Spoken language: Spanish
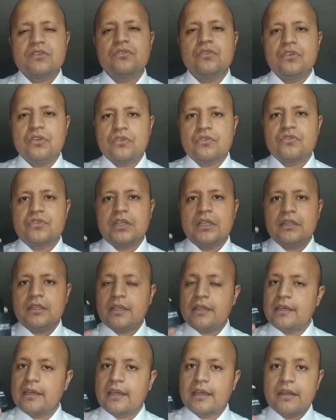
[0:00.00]
estoy
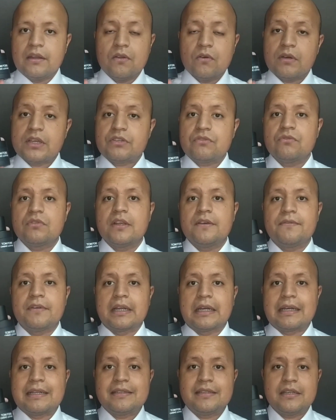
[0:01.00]
consciente de que no es una
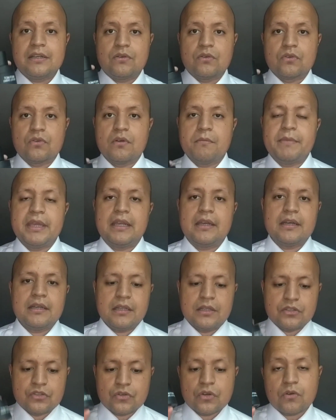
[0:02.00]
fragancia
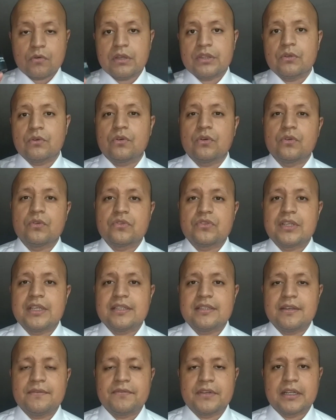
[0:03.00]
económica. Yo cuando conocí
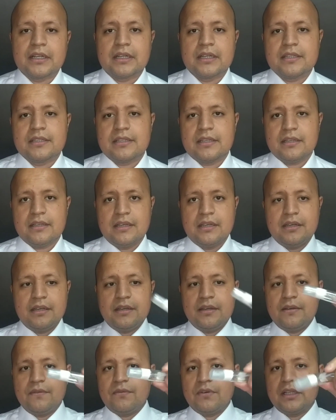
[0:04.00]
esta fragancia
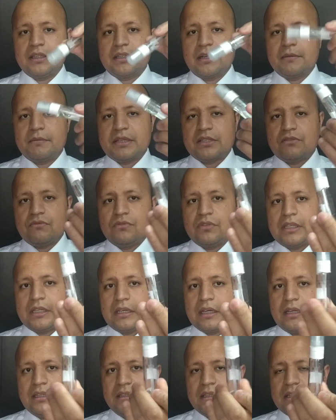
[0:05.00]
fue a través de un
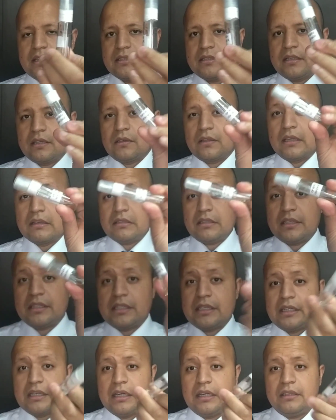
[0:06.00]
decant, este, este
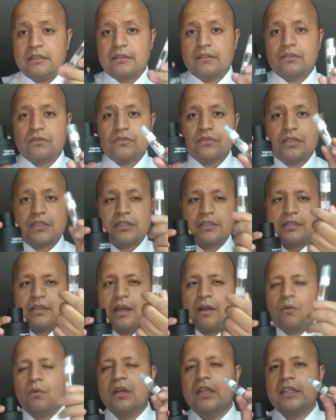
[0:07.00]
decant. Entonces
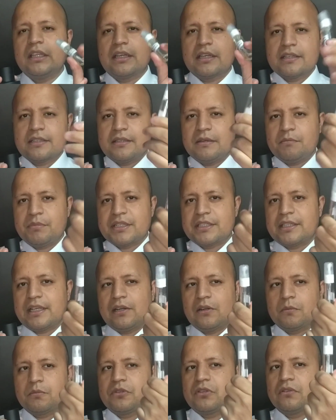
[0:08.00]
acuérdate que siempre está
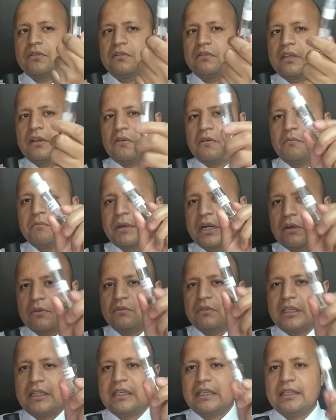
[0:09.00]
la opción de comprar
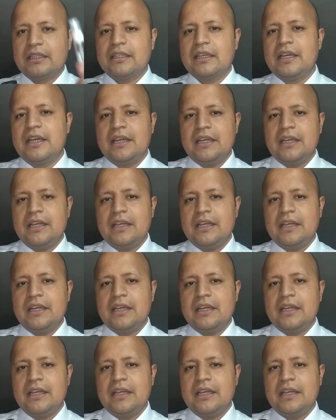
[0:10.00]
un decant,